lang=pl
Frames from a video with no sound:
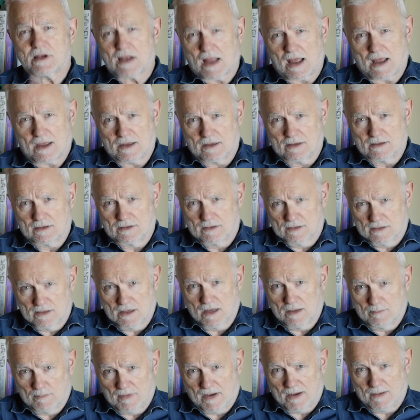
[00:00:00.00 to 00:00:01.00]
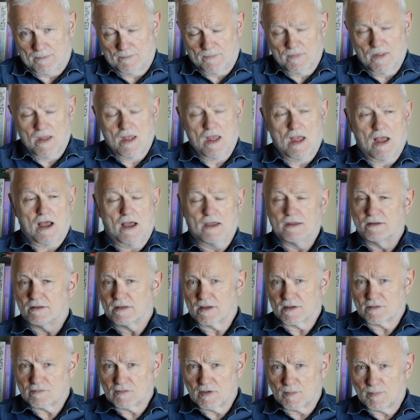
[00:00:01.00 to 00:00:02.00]
raj. Nie ma. A
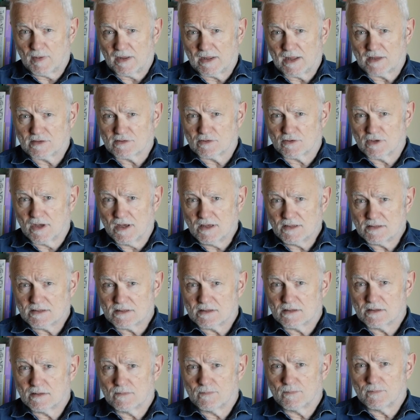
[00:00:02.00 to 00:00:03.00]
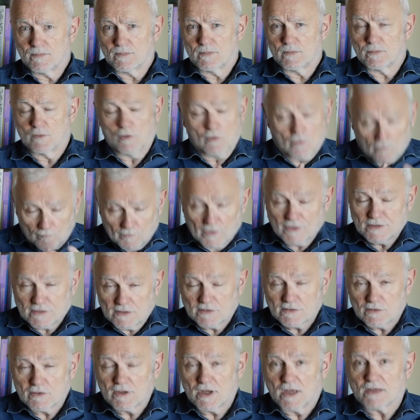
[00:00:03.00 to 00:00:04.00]
interesuje pana, co jest? No
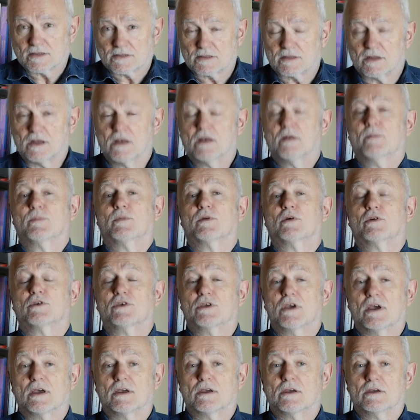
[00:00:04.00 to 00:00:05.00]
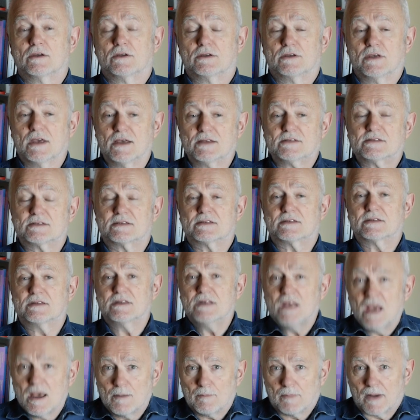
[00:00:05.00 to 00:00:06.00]
właśnie, co jest? No je, y, jest,
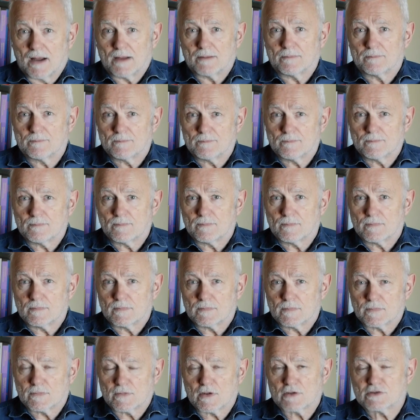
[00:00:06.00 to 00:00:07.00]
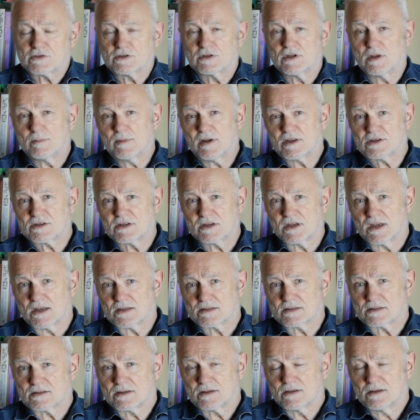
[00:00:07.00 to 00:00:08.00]
nie ma. To czy nie ma, czy
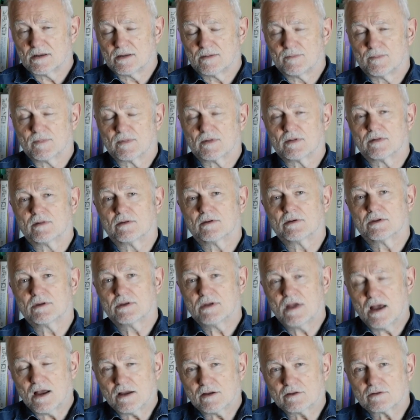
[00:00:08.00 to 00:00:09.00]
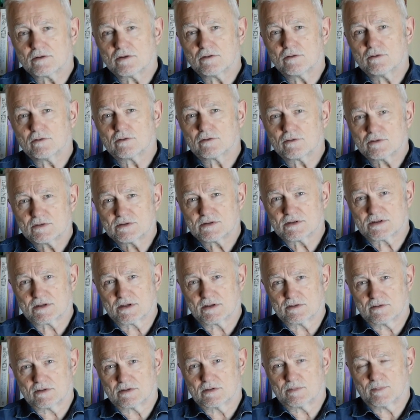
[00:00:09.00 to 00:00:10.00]
jest? No i jak to
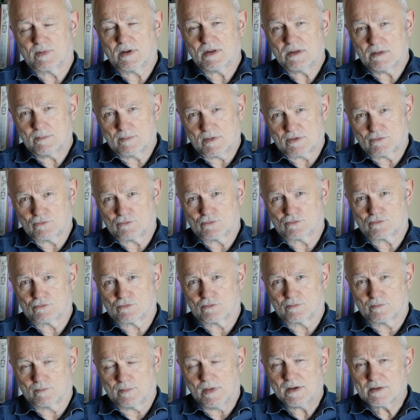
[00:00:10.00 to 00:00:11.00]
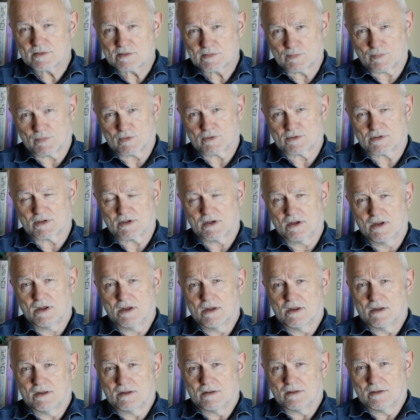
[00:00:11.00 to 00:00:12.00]
rozstrzygnąć? Panie Mariuszu, bardzo proszę,
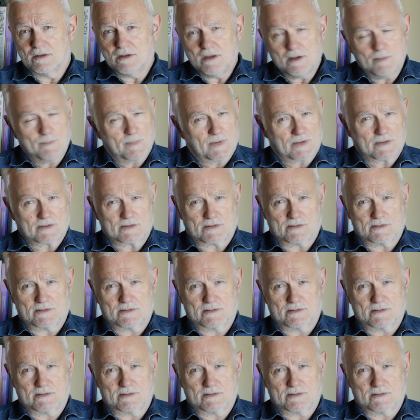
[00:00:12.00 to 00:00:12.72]
niech Pan y,